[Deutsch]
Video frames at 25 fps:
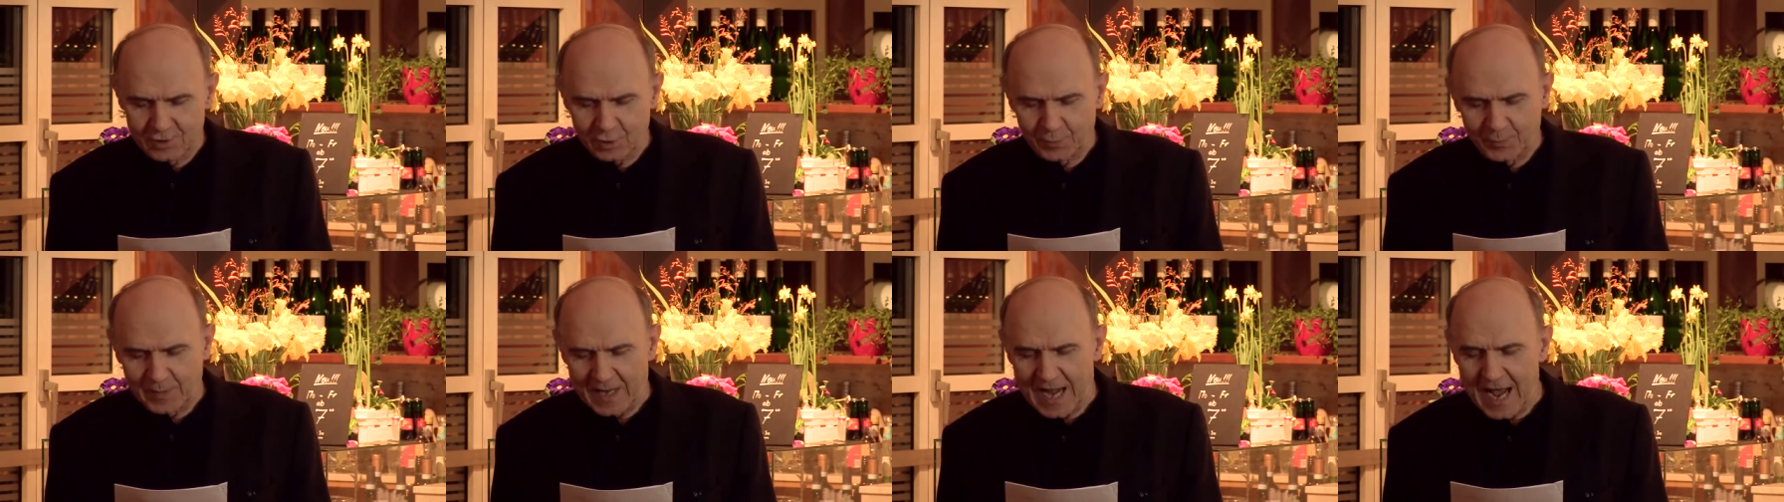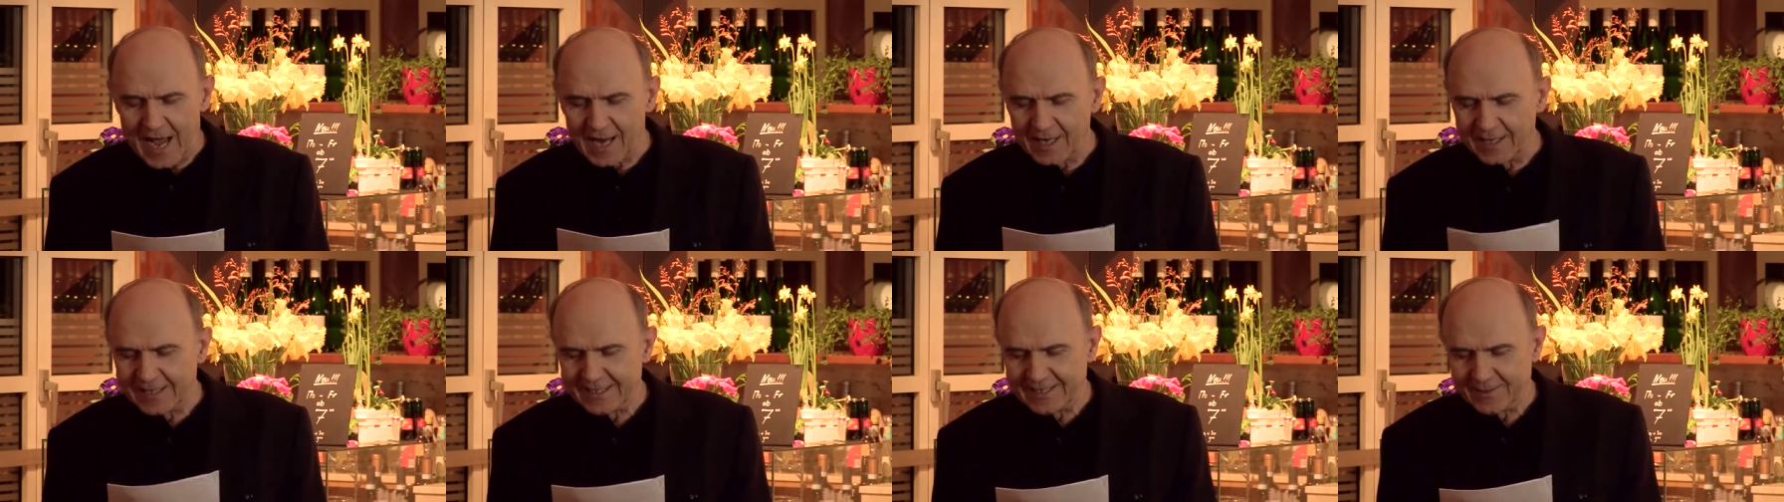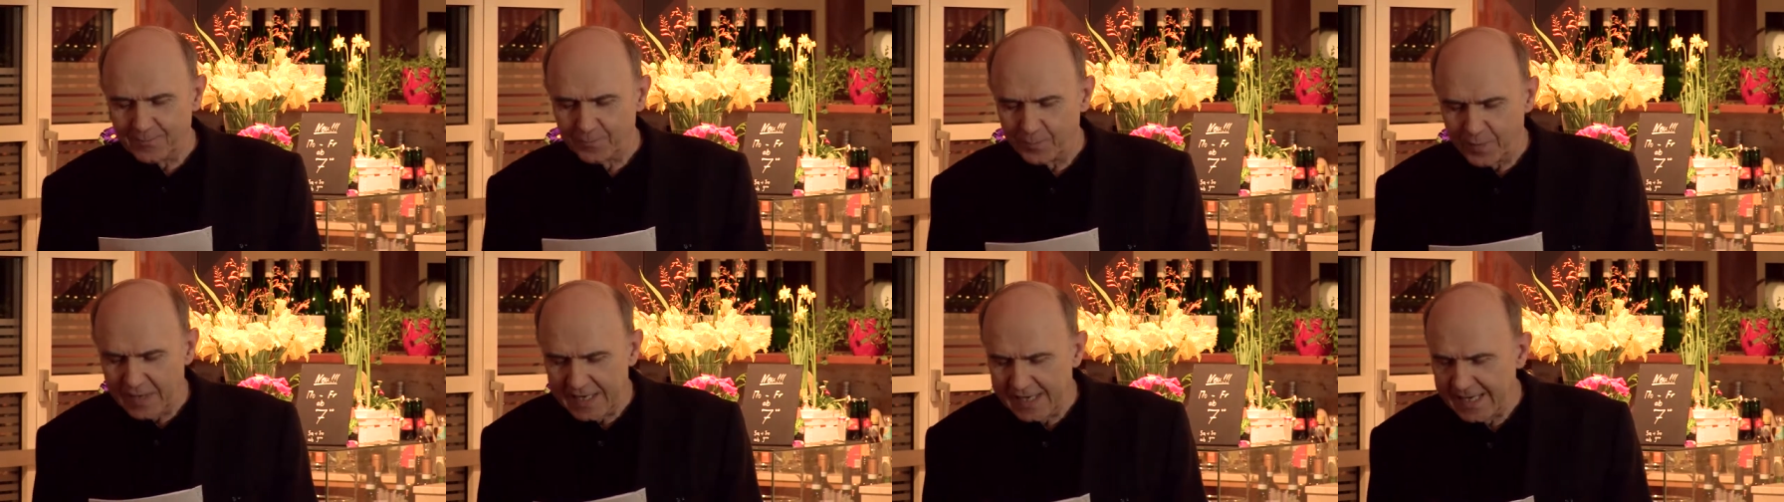
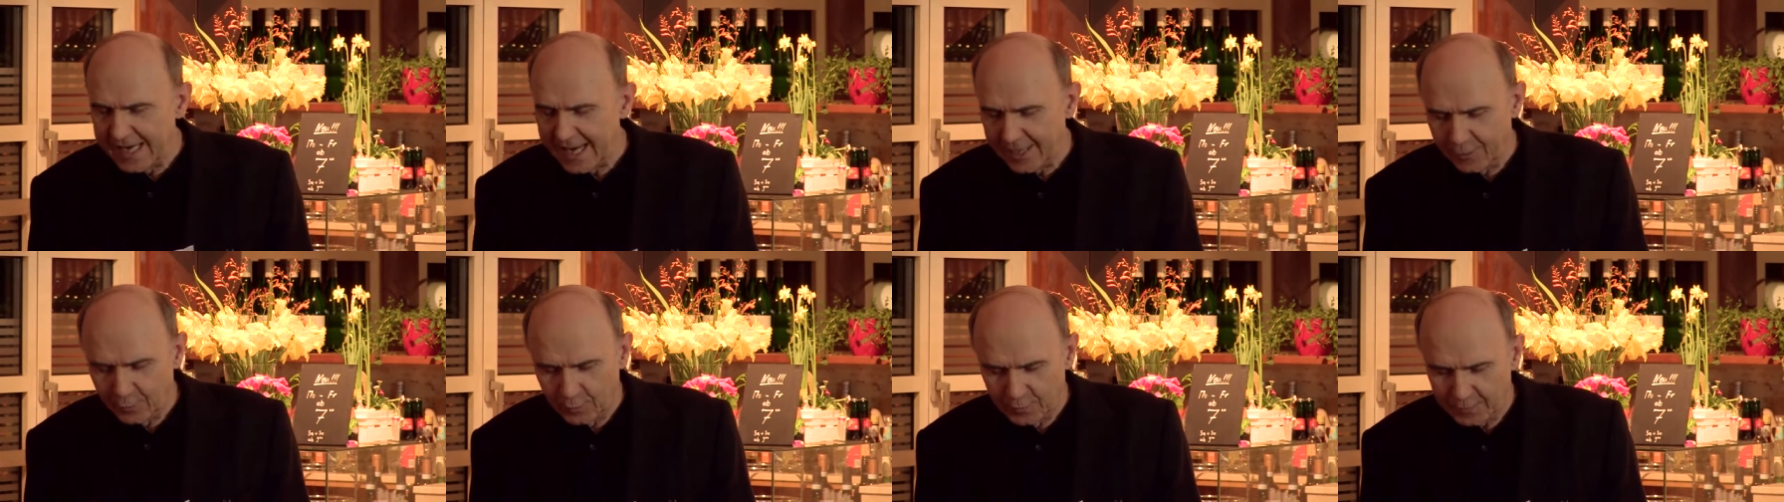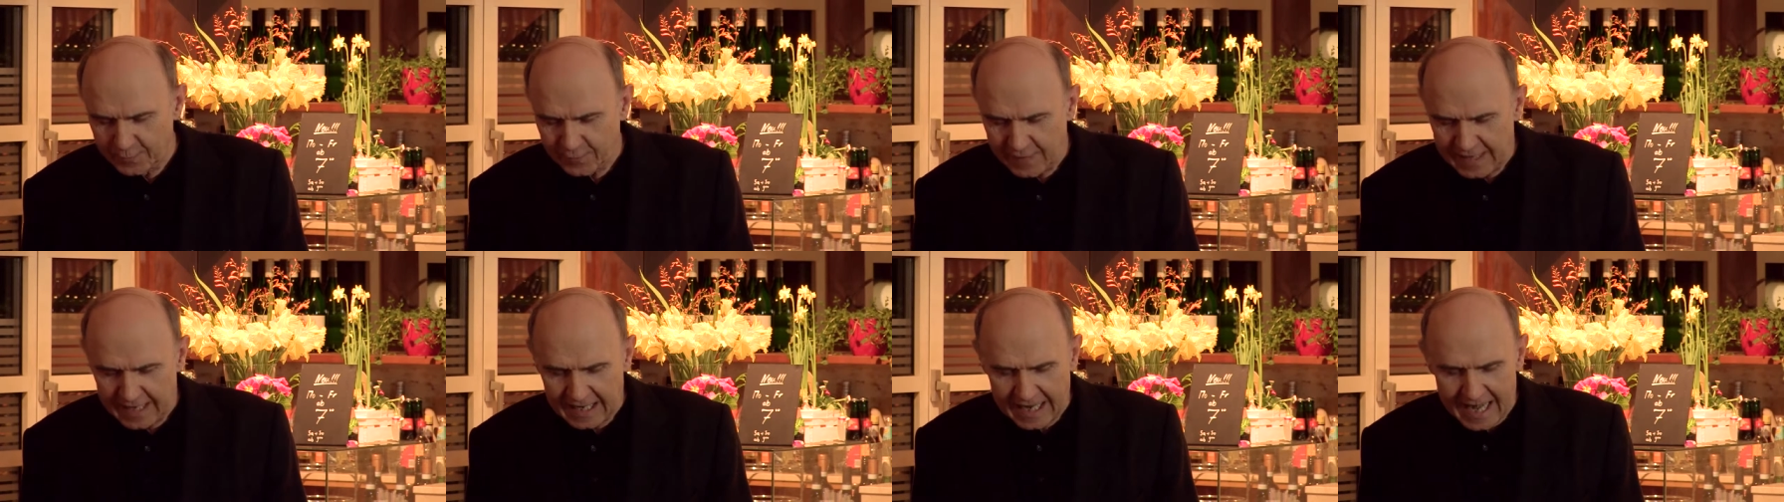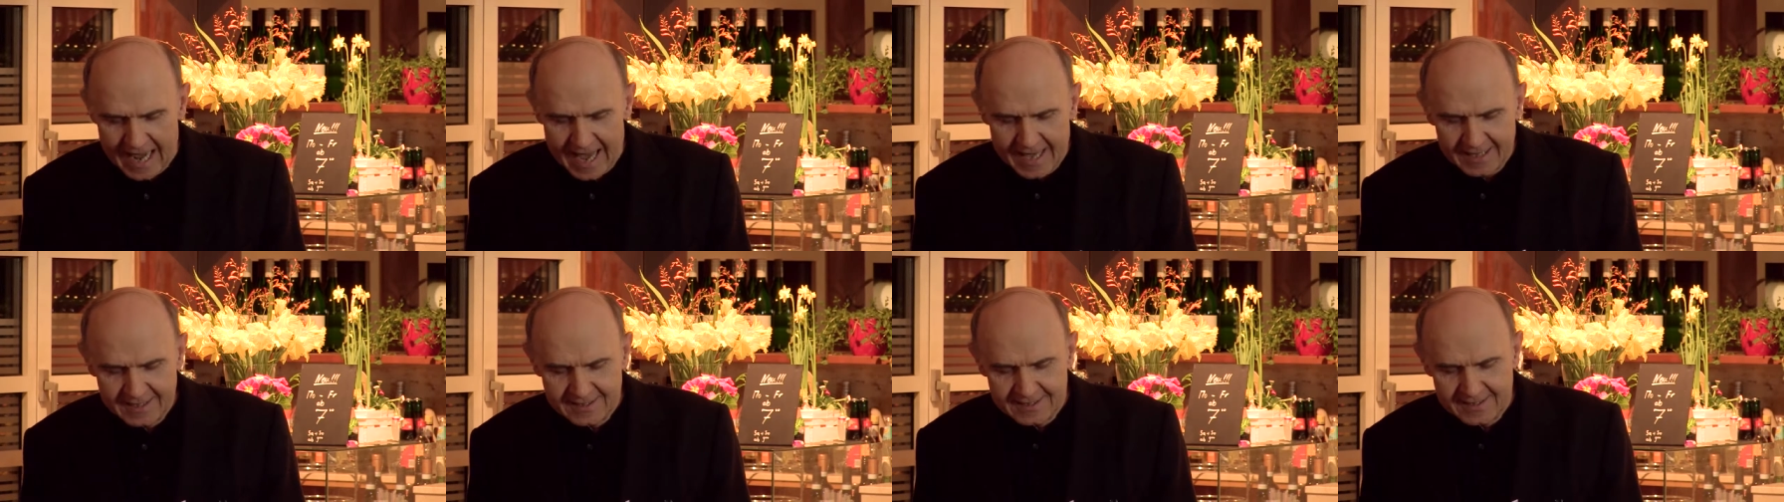sprachlichen Bildern und
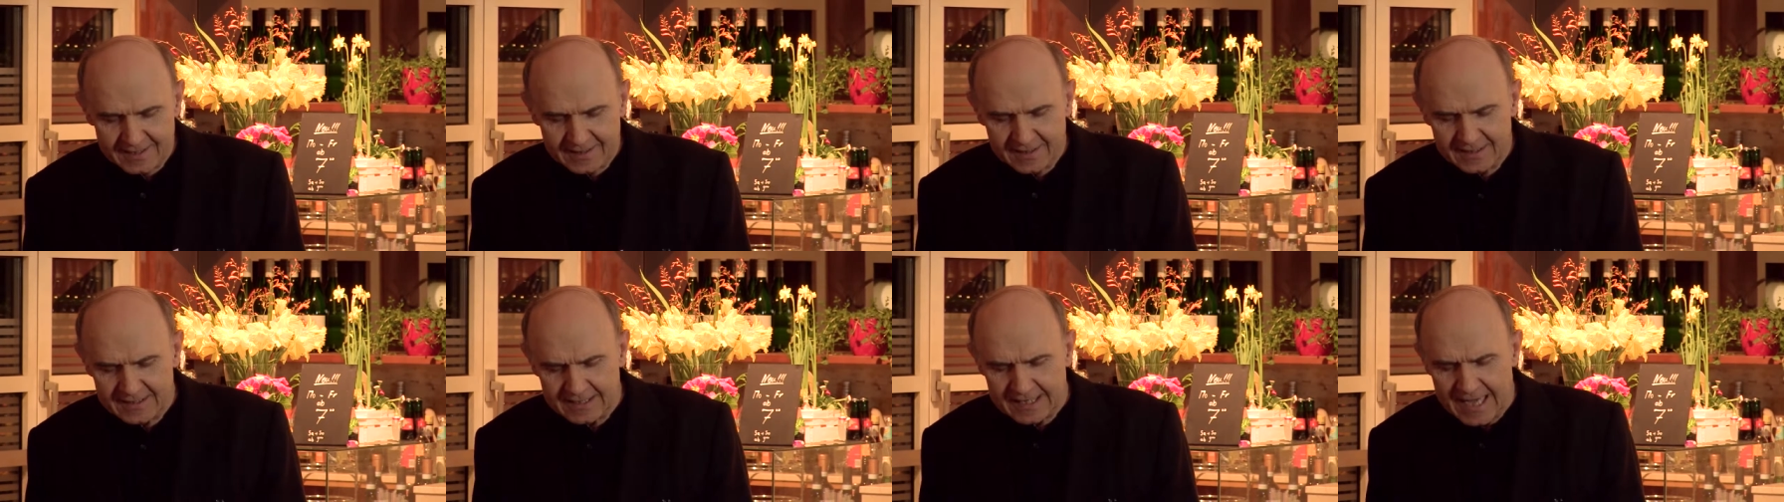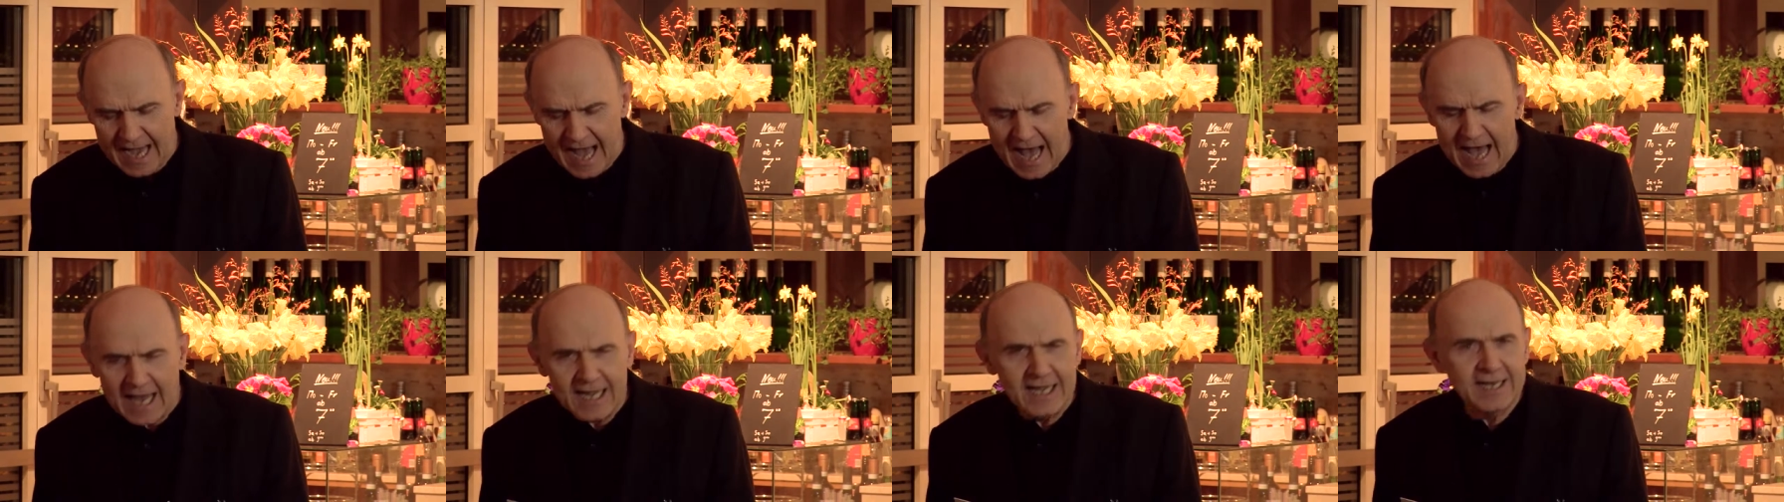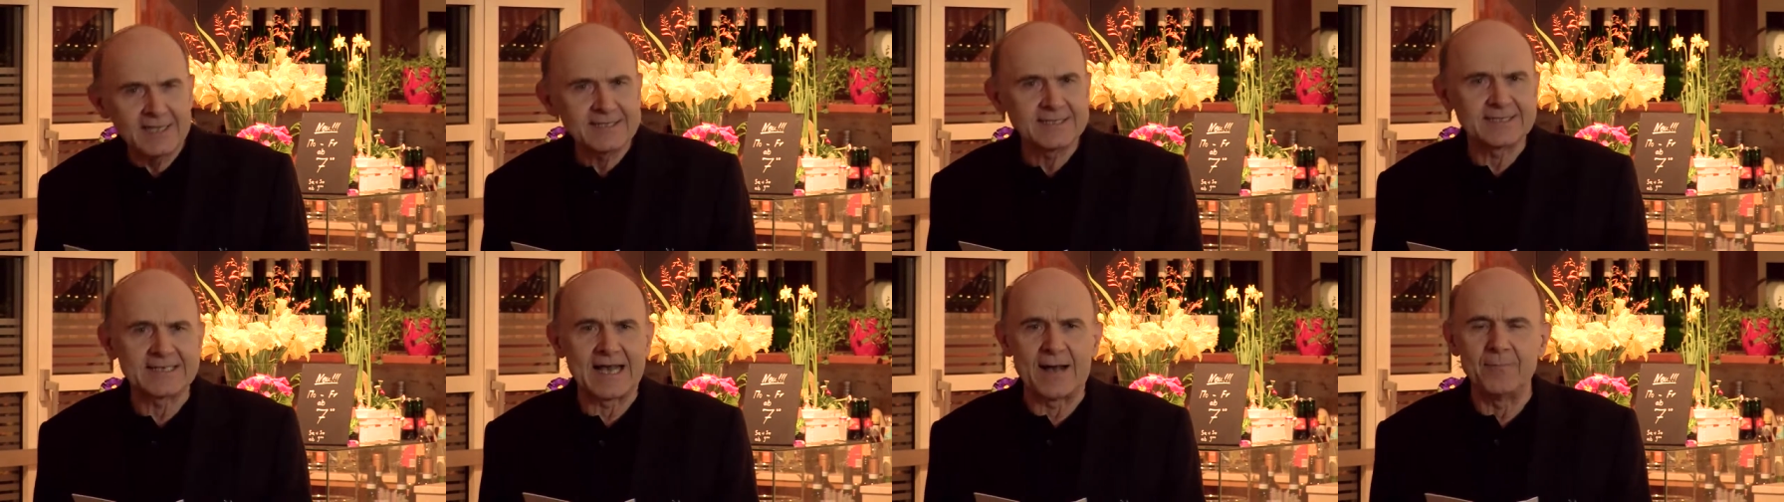Vergleichen, die
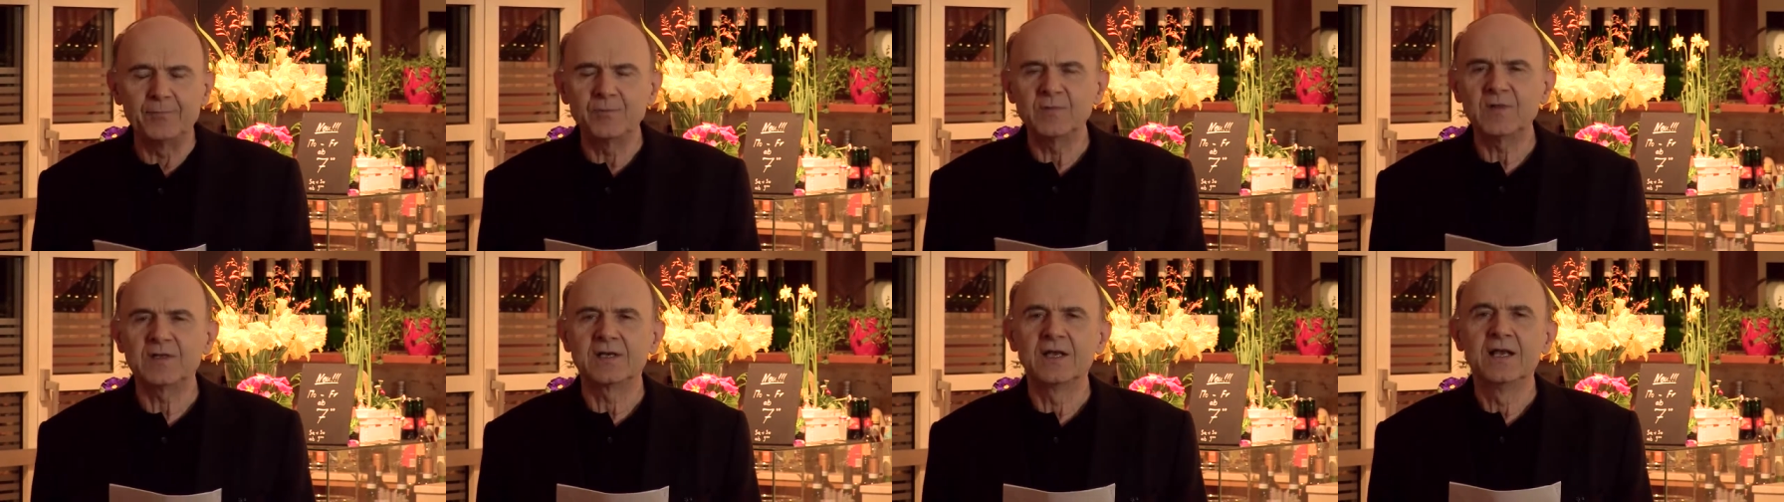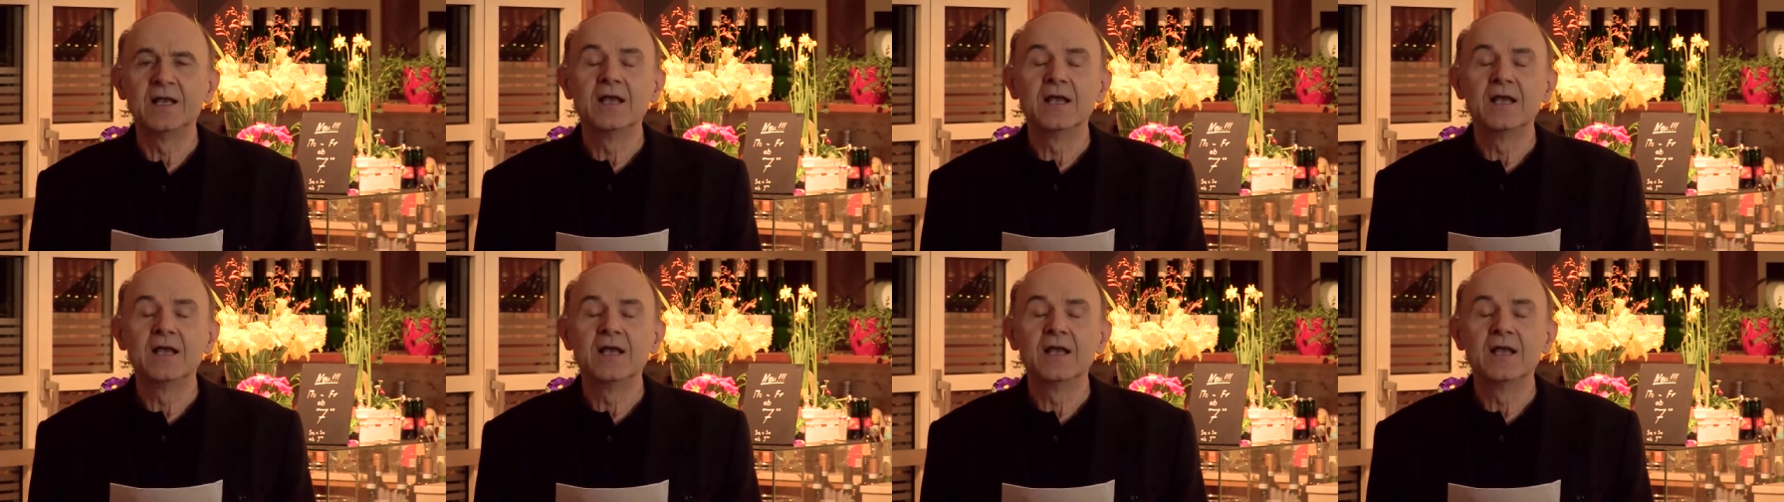allesamt